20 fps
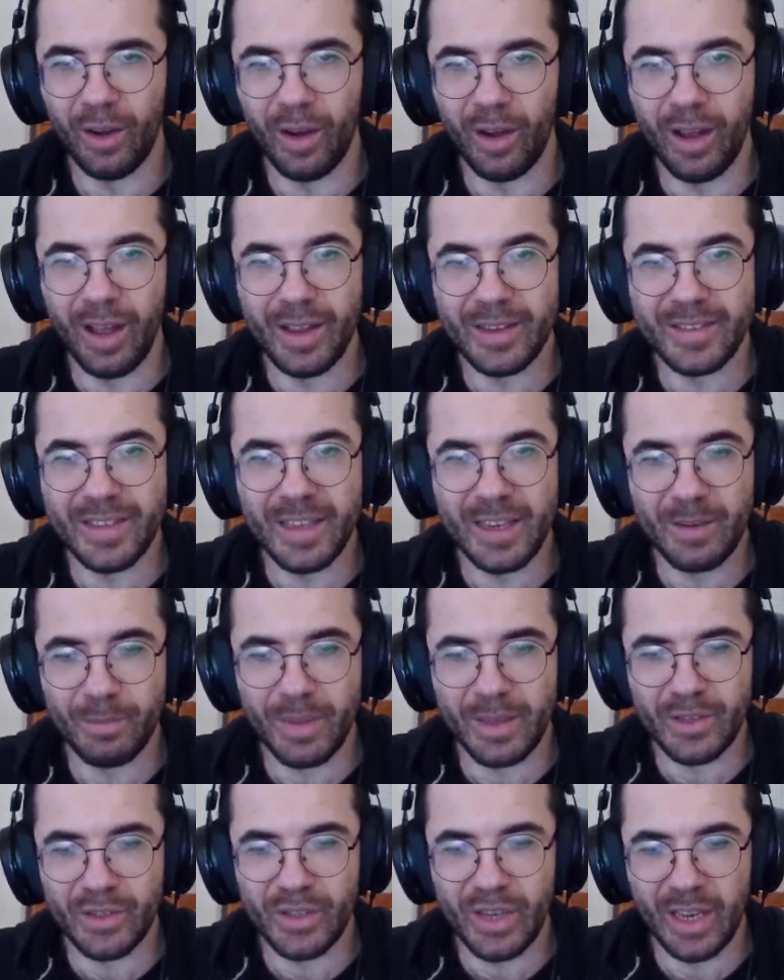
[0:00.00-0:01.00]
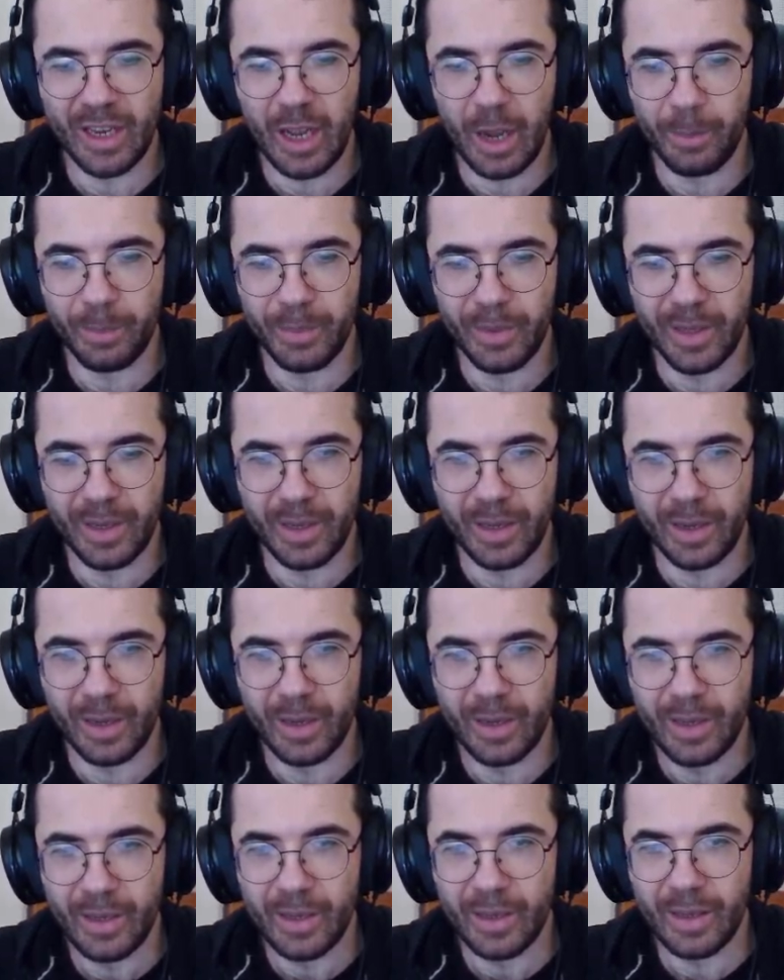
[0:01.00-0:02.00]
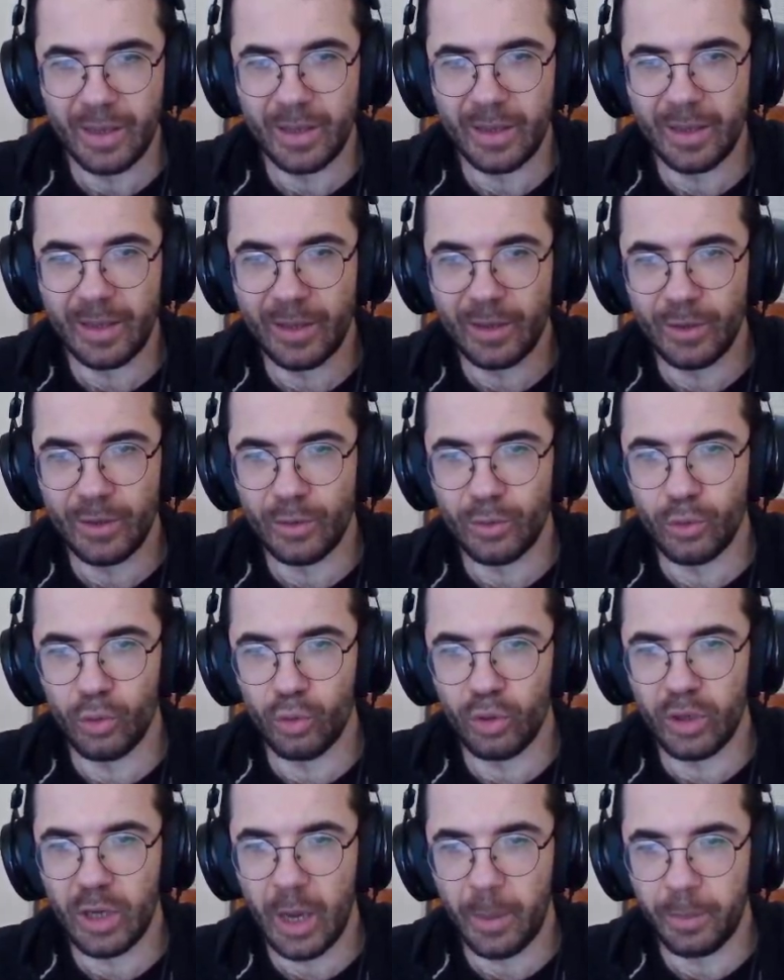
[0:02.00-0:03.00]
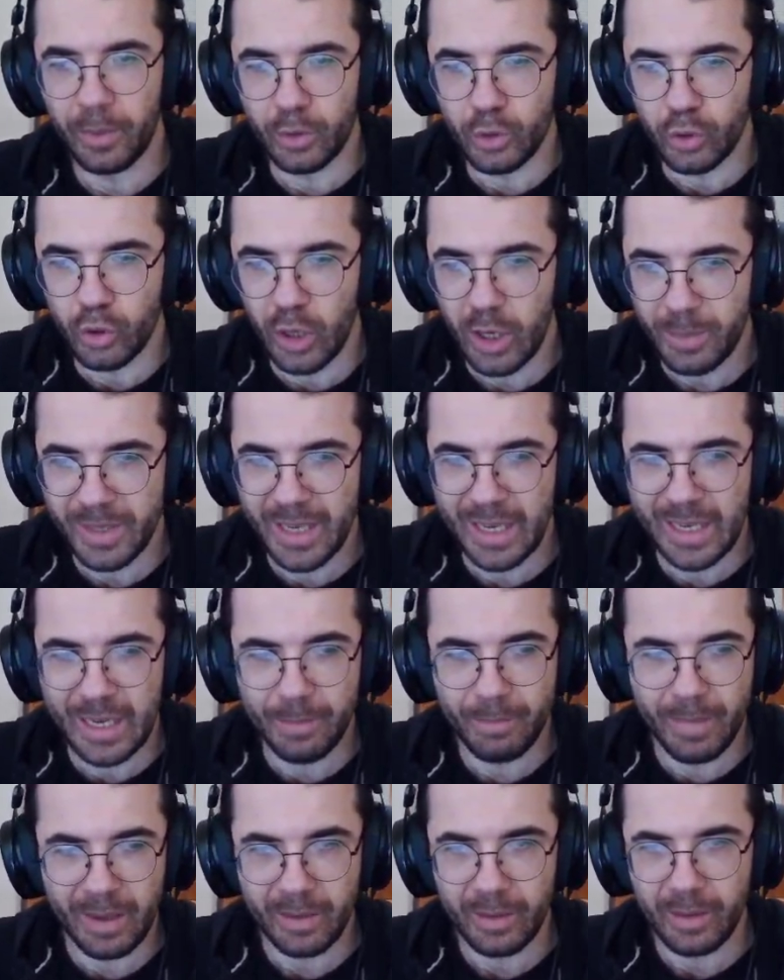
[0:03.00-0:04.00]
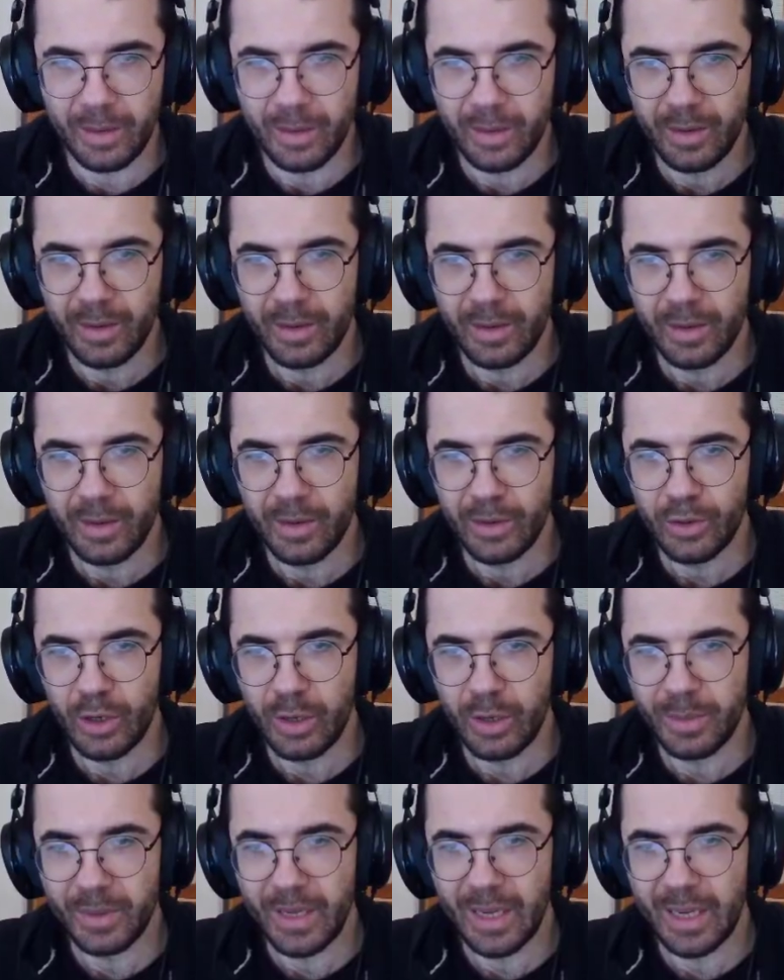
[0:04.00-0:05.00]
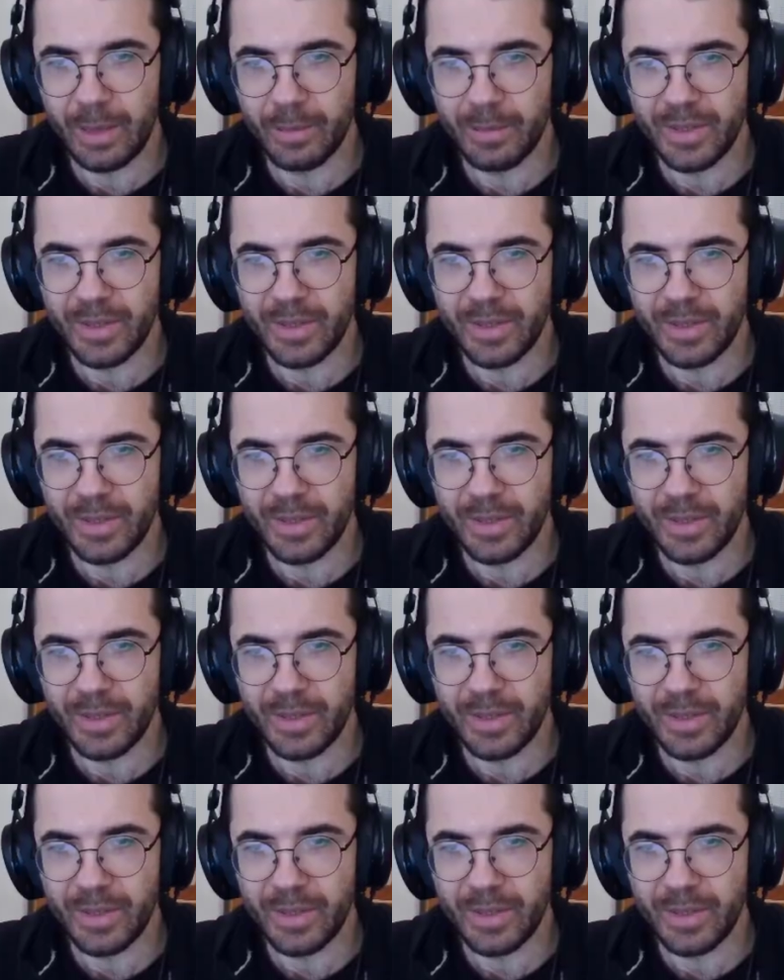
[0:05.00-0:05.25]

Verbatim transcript: Aa senin bez şey kaplı. E, yün kaplı. Şöyle bir geleyim ben. Şöyle bir geleyim.